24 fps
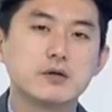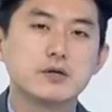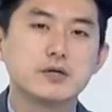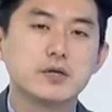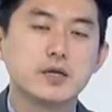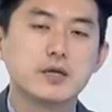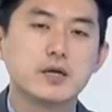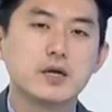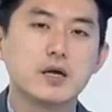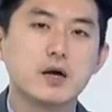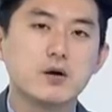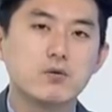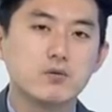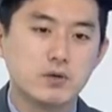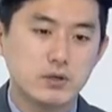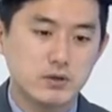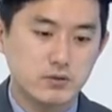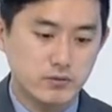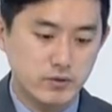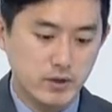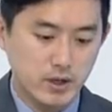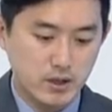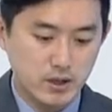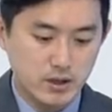수 있다 생각하고
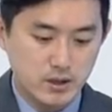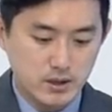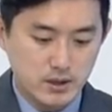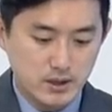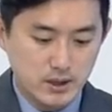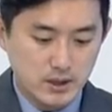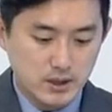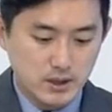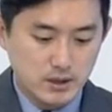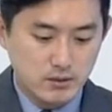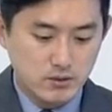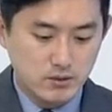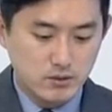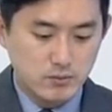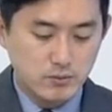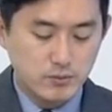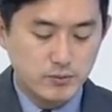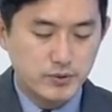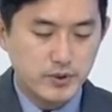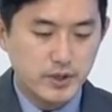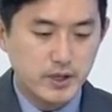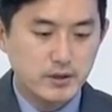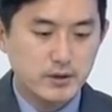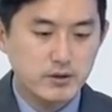있고요. 네. 그리고 뭐
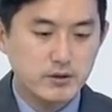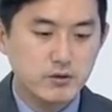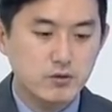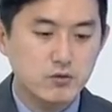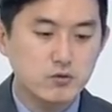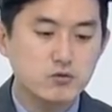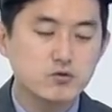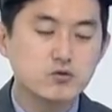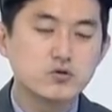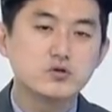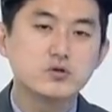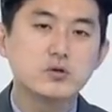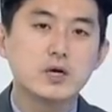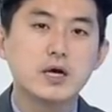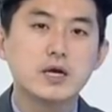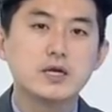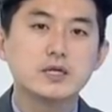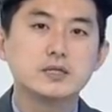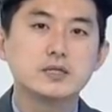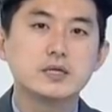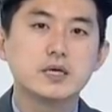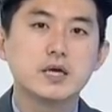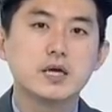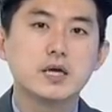블레이드 소울
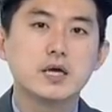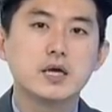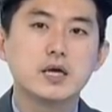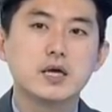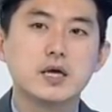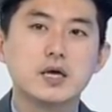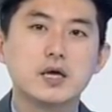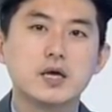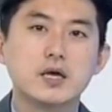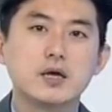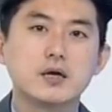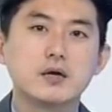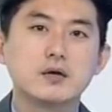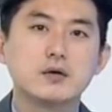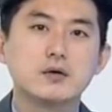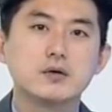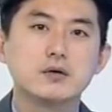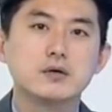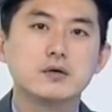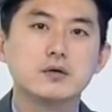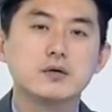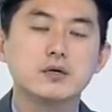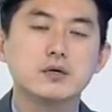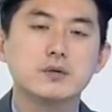2가 이제
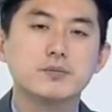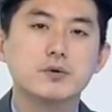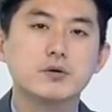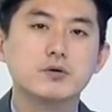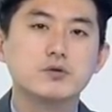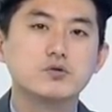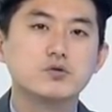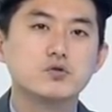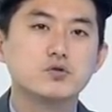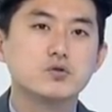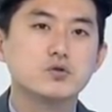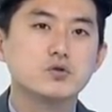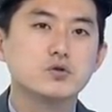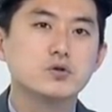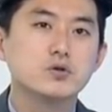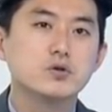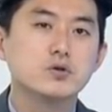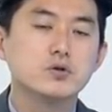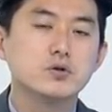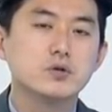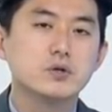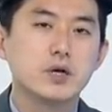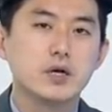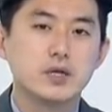그 이번
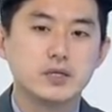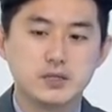주에